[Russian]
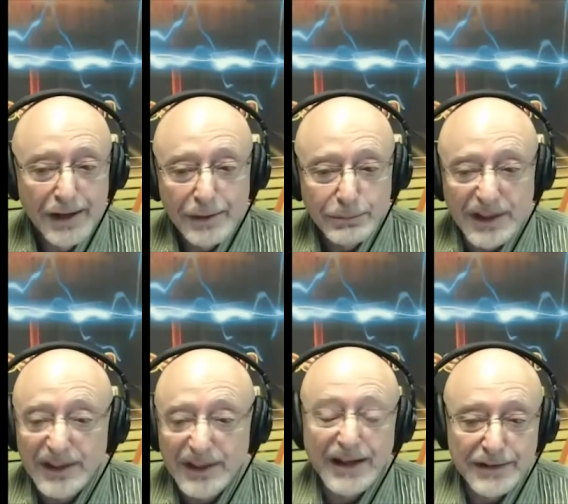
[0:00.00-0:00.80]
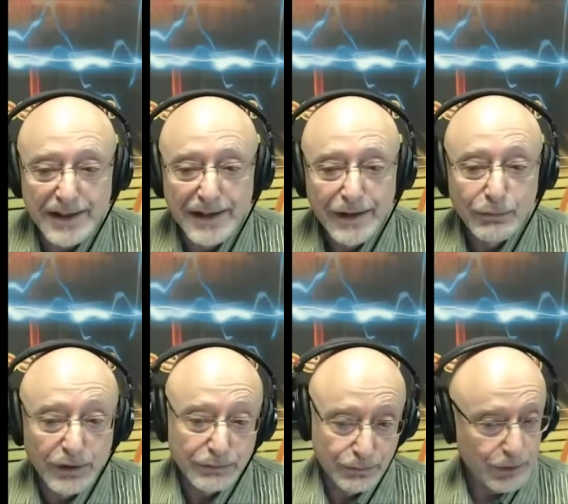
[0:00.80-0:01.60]
Мне нравится.
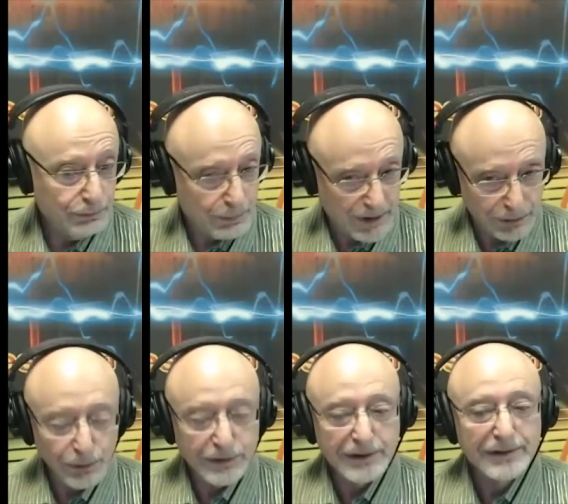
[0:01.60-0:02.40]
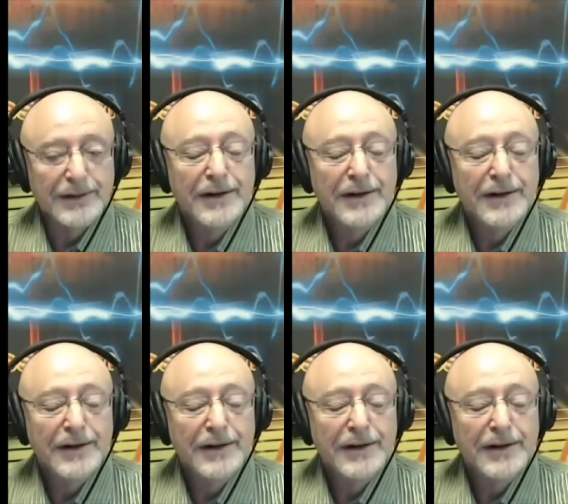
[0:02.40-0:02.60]
Вот, вот проснулся,